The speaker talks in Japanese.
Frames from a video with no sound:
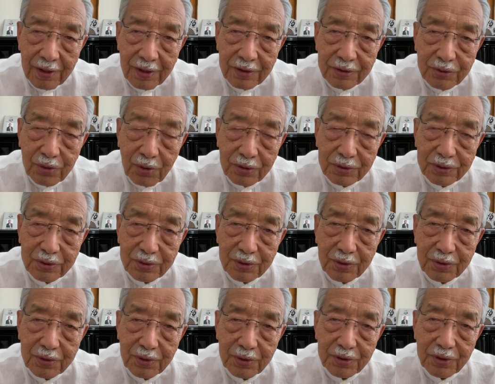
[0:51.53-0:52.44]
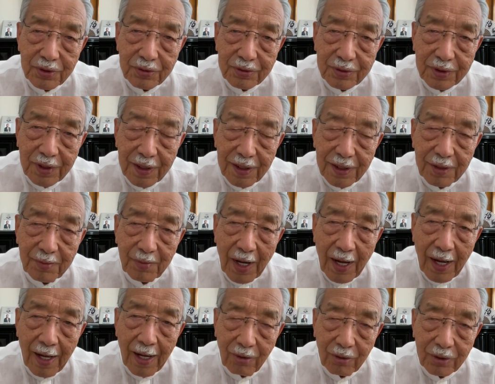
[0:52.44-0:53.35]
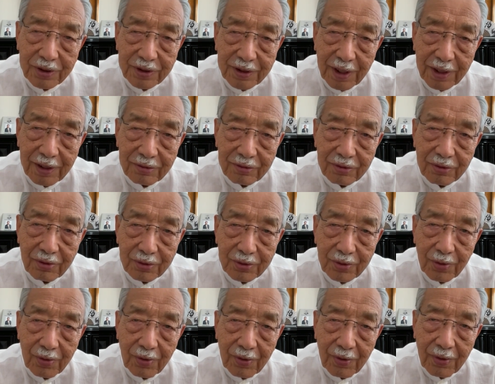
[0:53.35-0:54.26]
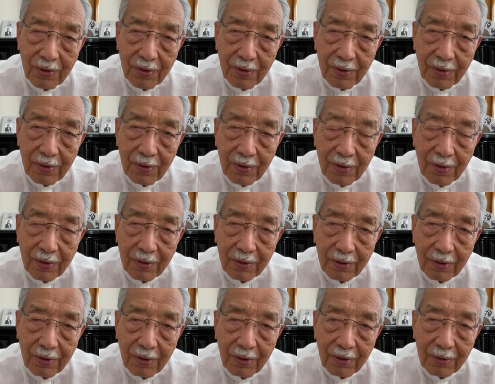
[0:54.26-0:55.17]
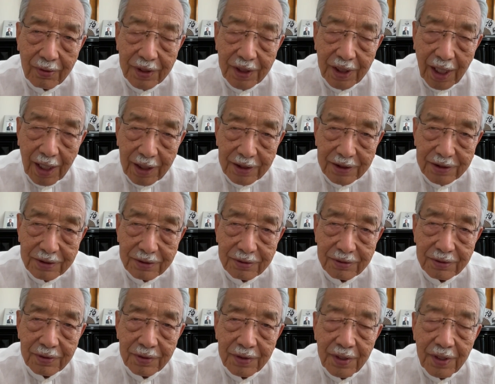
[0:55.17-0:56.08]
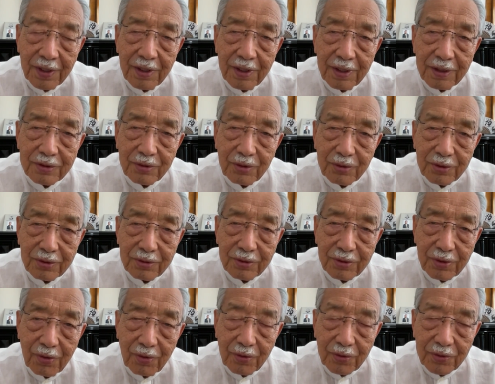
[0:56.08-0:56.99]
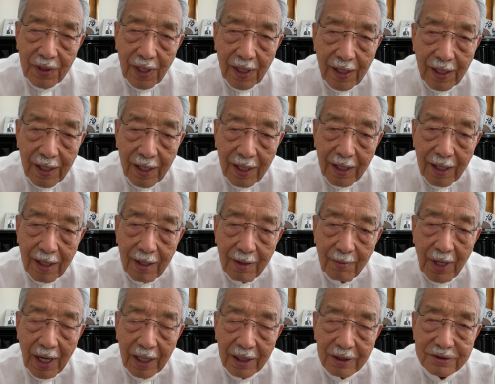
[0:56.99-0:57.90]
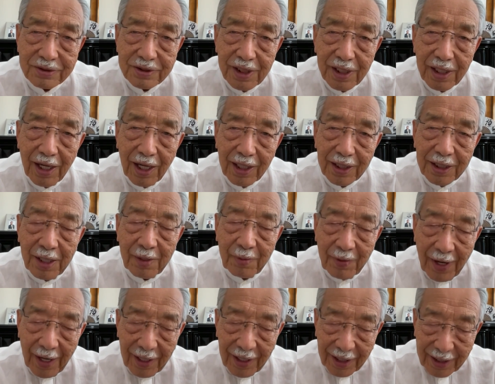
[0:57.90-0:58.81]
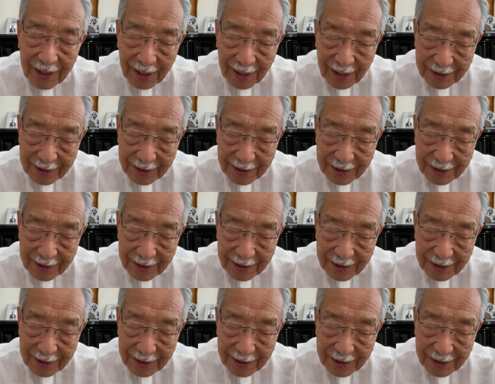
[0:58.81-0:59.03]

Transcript: そうすることによって今起きていることを、この理解する。というような、あまあ、癖がありま、